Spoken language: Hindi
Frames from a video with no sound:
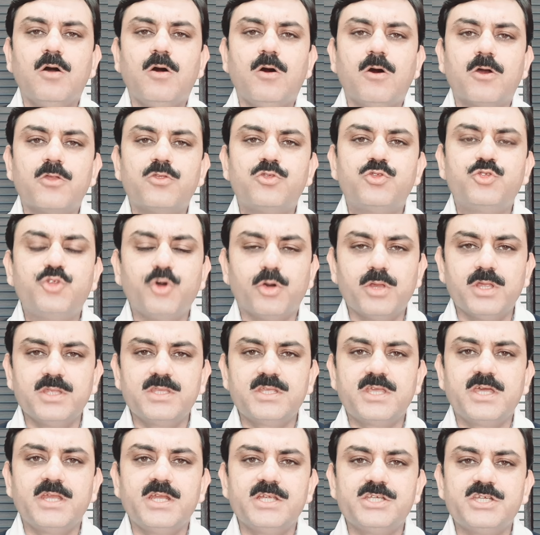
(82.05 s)
और दौलत
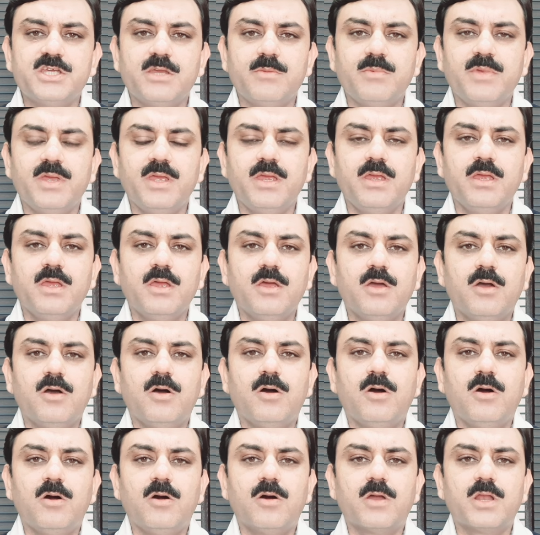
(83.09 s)
के नशे में
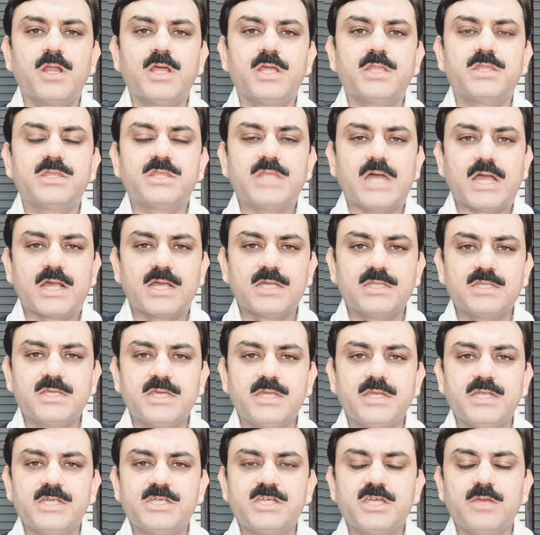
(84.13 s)
और ताकत
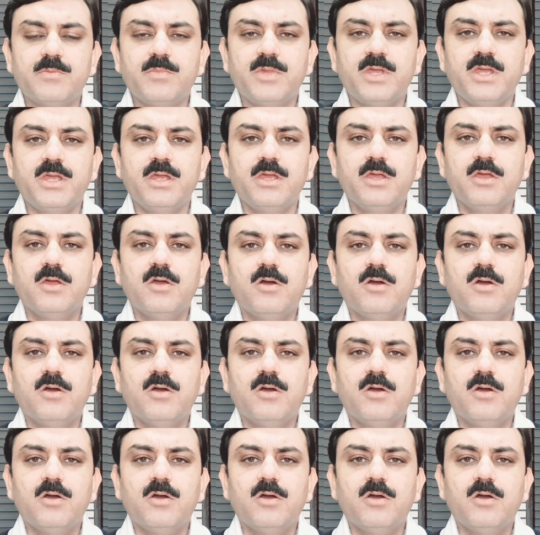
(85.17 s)
के नशे में